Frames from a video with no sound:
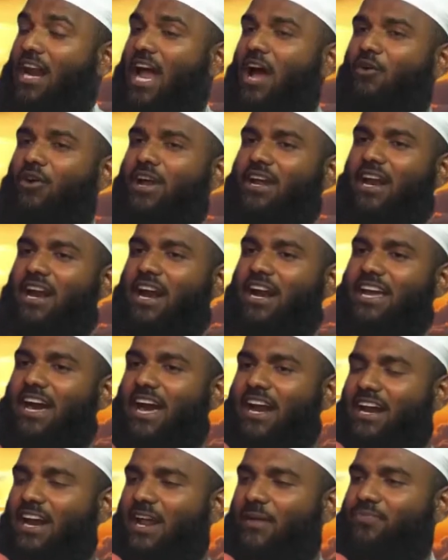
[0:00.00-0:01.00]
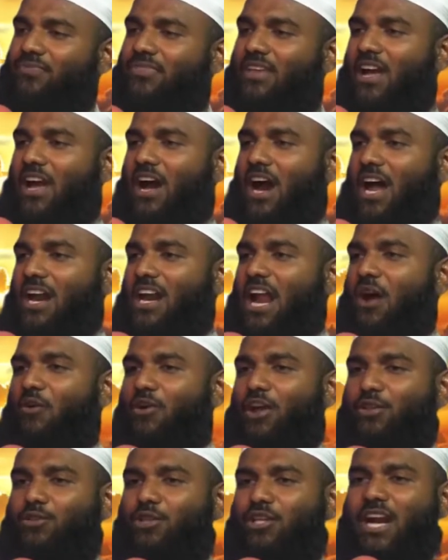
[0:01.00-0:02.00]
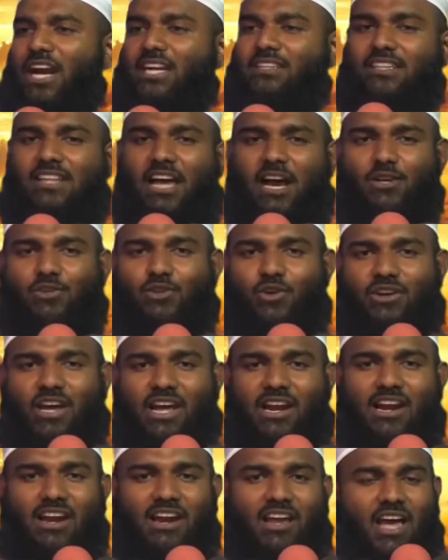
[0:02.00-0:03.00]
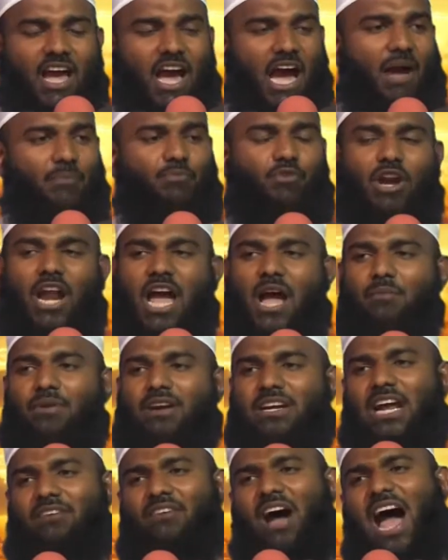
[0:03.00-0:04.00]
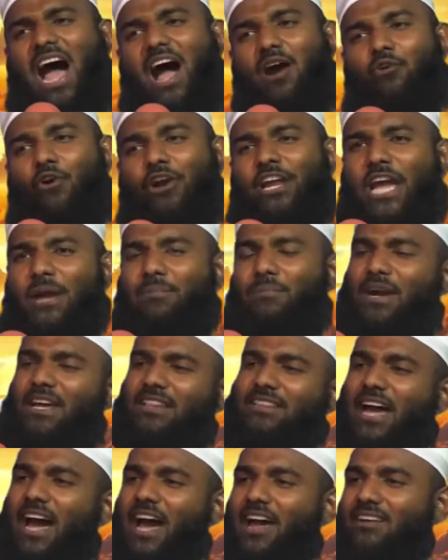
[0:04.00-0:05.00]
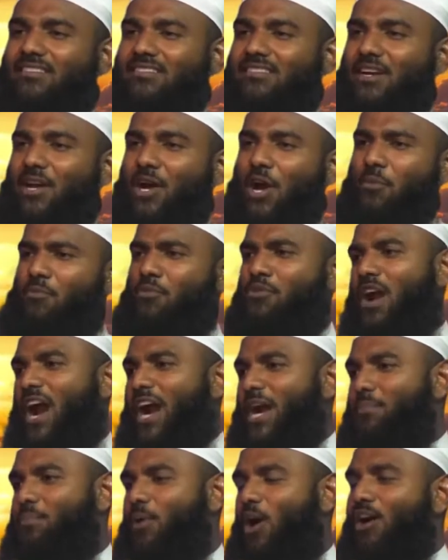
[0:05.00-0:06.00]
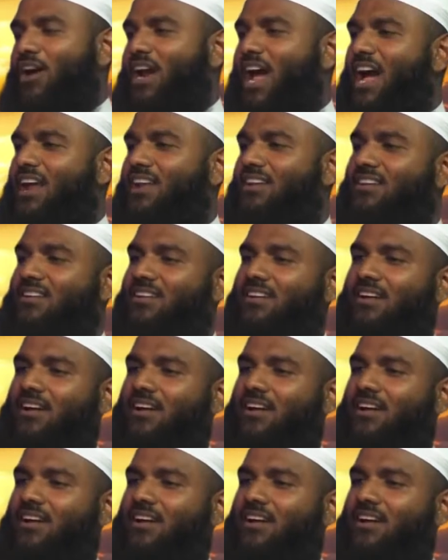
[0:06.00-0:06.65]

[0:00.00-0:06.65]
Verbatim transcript: அல்லாஹுடைய நல்லடியார்களே அல்லாஹுடைய அடுத்ததாக சொன்னார்கள் அப்துல்லாஹ் பின் ரபாஹா கொடியை பிடித்தார் முன்னாடி போகிறார்